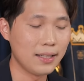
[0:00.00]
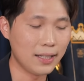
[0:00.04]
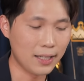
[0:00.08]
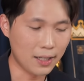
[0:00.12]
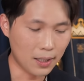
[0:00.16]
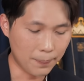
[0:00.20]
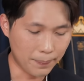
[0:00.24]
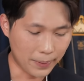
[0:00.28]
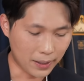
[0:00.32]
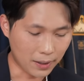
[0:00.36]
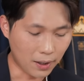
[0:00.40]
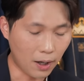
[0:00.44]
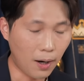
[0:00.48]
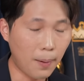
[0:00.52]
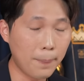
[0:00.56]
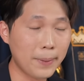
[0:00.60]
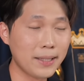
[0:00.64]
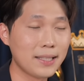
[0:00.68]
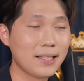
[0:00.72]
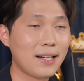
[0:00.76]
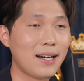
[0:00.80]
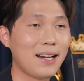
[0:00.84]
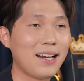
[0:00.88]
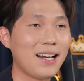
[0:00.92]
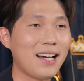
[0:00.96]
นี่ก็เป็นข้อ
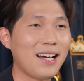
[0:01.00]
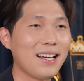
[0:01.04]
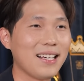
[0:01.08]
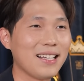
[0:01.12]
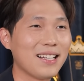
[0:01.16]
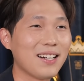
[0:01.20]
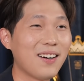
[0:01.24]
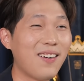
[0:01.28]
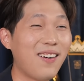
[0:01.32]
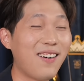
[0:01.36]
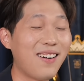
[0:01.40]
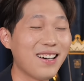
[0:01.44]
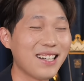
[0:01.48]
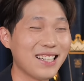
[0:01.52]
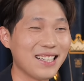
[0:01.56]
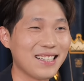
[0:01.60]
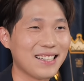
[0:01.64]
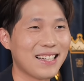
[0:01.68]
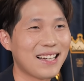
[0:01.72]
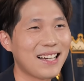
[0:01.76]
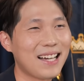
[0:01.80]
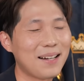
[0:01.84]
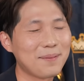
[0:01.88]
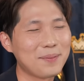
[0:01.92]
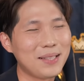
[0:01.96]
พิจารณาอีกข้อหนึ่
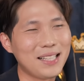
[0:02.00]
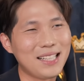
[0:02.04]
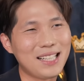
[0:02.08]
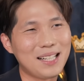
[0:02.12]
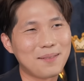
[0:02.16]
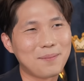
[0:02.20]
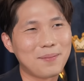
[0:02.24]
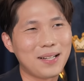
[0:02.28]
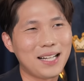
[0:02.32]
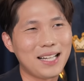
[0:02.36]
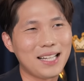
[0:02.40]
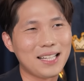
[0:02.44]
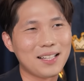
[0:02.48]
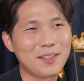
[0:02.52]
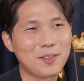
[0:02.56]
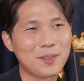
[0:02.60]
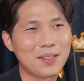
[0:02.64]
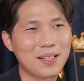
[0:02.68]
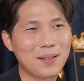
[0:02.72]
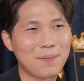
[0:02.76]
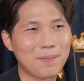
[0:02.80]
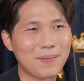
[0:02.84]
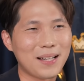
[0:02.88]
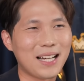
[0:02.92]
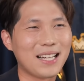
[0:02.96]
งนะครับที่ทำให้ค
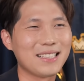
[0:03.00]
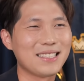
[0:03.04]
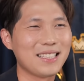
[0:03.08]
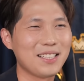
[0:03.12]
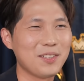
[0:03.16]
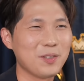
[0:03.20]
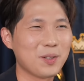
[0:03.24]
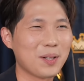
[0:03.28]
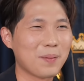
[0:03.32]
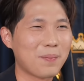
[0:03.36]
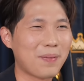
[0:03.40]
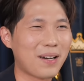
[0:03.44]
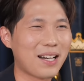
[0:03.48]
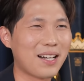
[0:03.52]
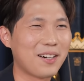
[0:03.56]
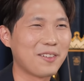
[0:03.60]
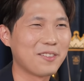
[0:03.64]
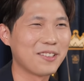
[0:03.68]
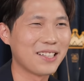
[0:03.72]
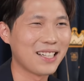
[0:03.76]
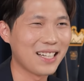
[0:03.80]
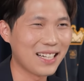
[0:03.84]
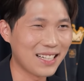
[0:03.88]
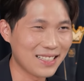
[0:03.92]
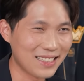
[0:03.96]
นทำงานจะอยู่กับเรา
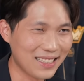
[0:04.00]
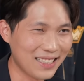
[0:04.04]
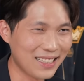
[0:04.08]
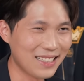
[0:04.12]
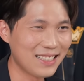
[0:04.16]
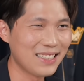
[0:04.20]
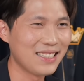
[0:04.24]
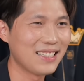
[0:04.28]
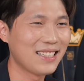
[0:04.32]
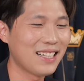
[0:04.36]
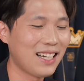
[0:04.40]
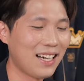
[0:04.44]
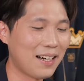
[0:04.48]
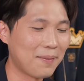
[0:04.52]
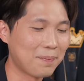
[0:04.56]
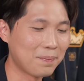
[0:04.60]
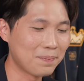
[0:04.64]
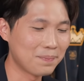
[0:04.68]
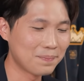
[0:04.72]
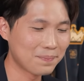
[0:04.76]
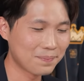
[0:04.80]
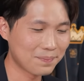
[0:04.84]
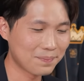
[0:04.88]
นานยิ่งขึ้นครับ